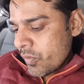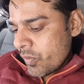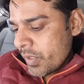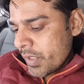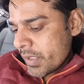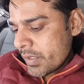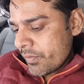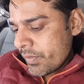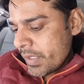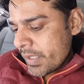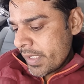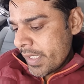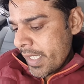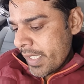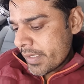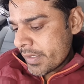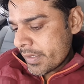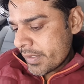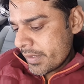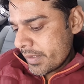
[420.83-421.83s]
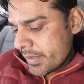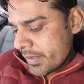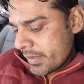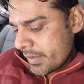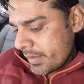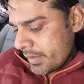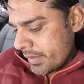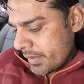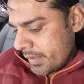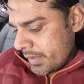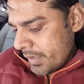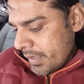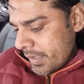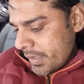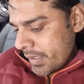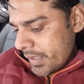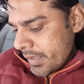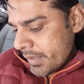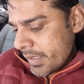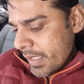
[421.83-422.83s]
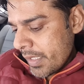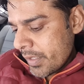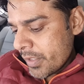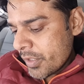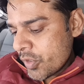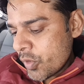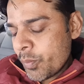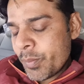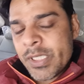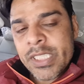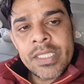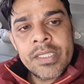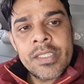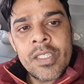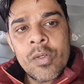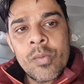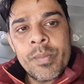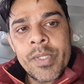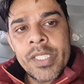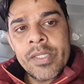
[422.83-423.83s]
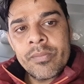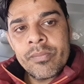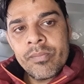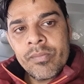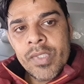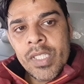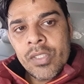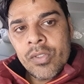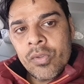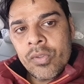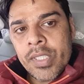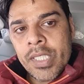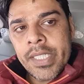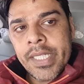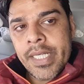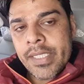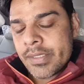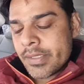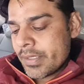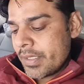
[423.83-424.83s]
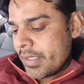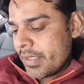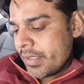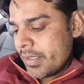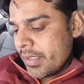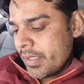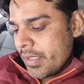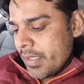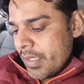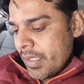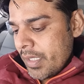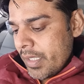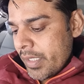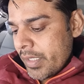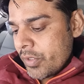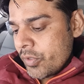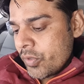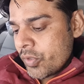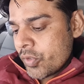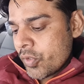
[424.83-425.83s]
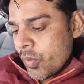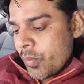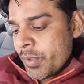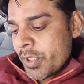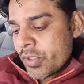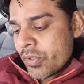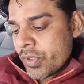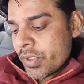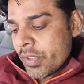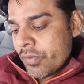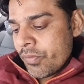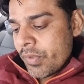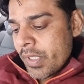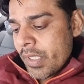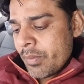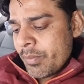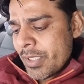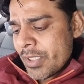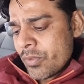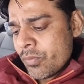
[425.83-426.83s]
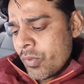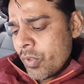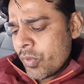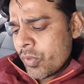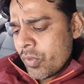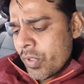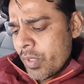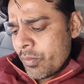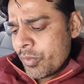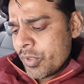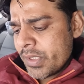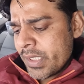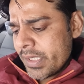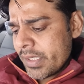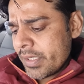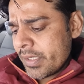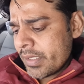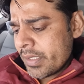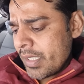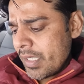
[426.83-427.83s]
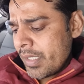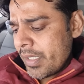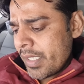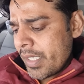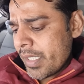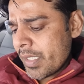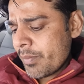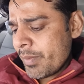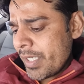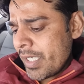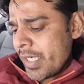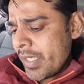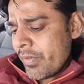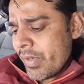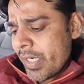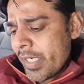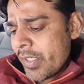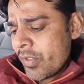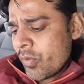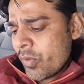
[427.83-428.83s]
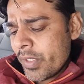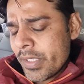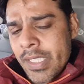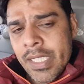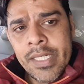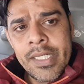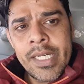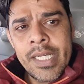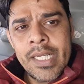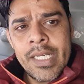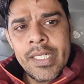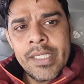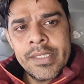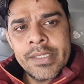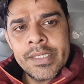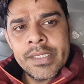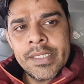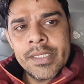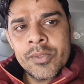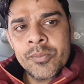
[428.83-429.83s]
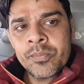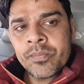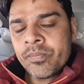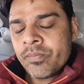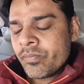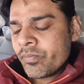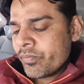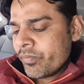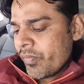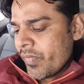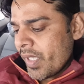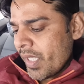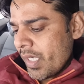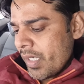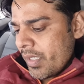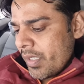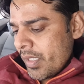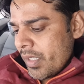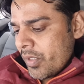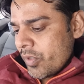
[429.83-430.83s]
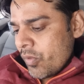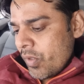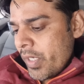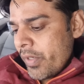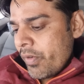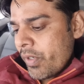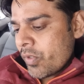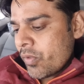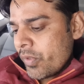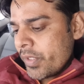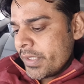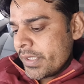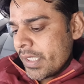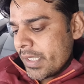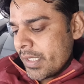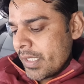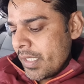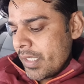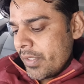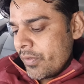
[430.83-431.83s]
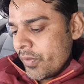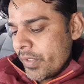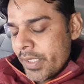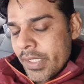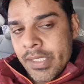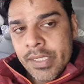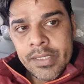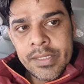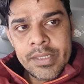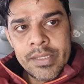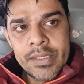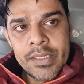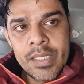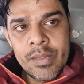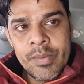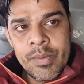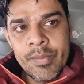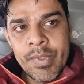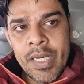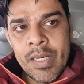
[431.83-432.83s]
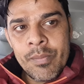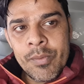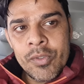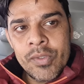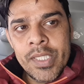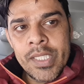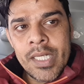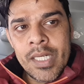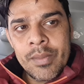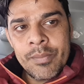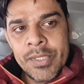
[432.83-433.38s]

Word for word: सौ उन्नीस भी टैक्स ये सैंतीस सौ पचहत्तर रुपये टोटल टैक्स का लेकिन जो चौबीस सौ चौवन है बस वो थोड़ा मुझे खल रहा है कि भाई लेबर इनको इतनी नहीं लेनी चाहिए तो लेबर थोड़ी ज़्यादा ली हुई है अभी मैं आपको दिखा